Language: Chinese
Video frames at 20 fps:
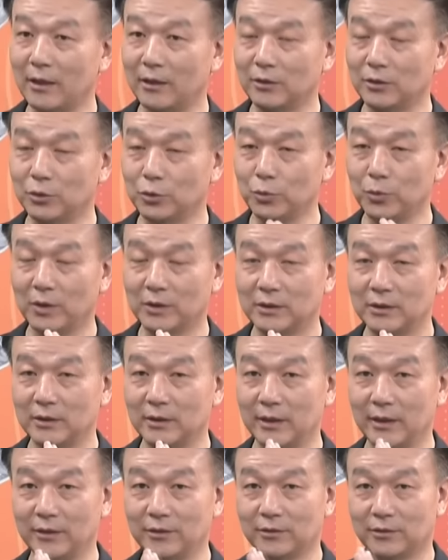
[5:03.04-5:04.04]
如果今
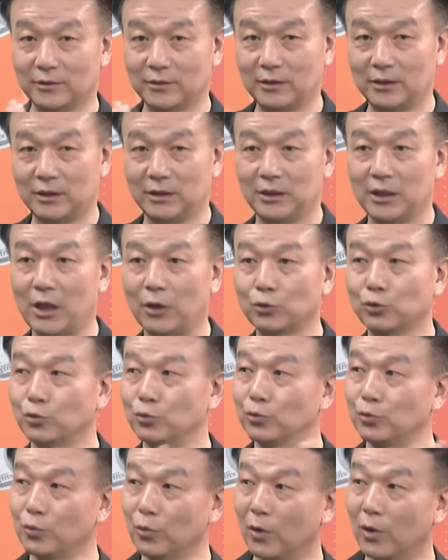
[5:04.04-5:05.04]
天石奇要
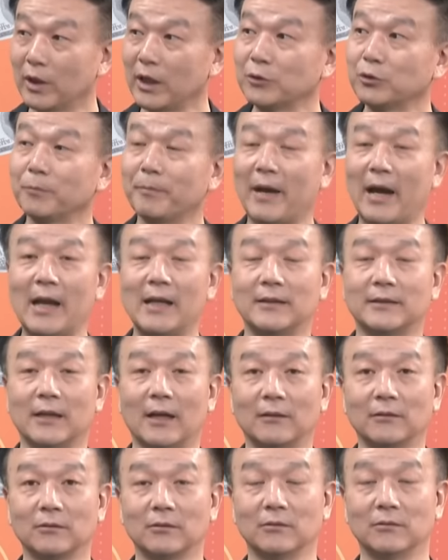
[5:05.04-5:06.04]
出国，要去拍一
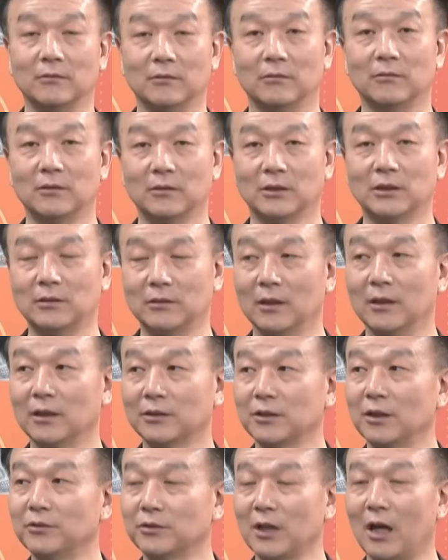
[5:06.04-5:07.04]
张那个
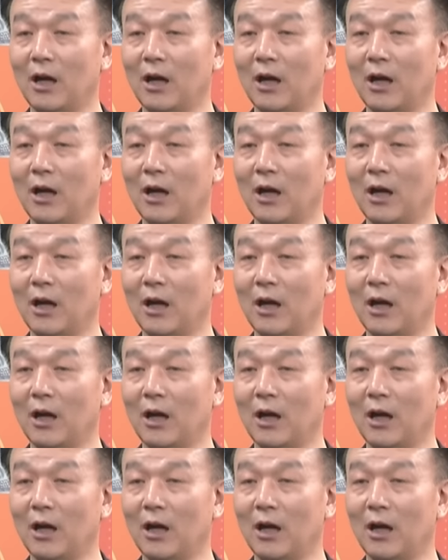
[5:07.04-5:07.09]
证照，